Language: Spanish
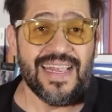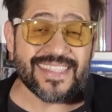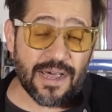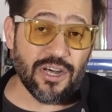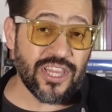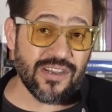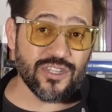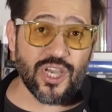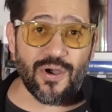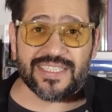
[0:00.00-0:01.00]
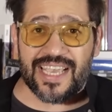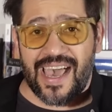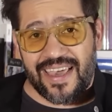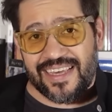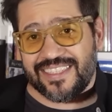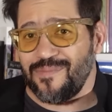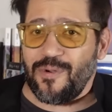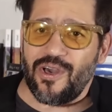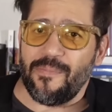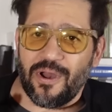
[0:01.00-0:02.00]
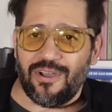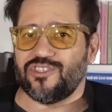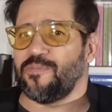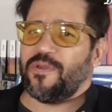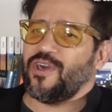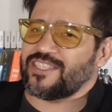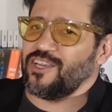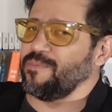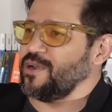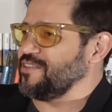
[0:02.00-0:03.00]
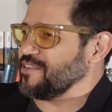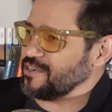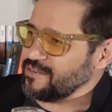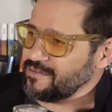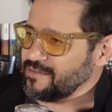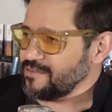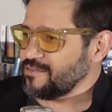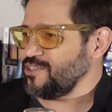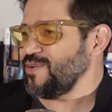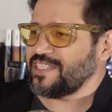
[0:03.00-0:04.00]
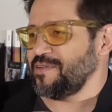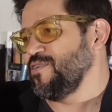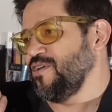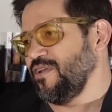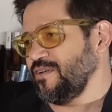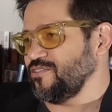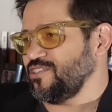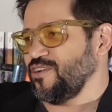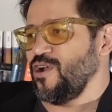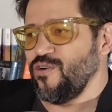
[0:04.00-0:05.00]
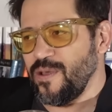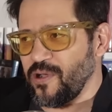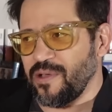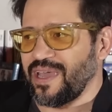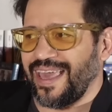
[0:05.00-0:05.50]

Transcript: El sábado tengo show allá y si puedo aprovecho y pido asilo político. Si no hacemos el noticiero el lunes porque me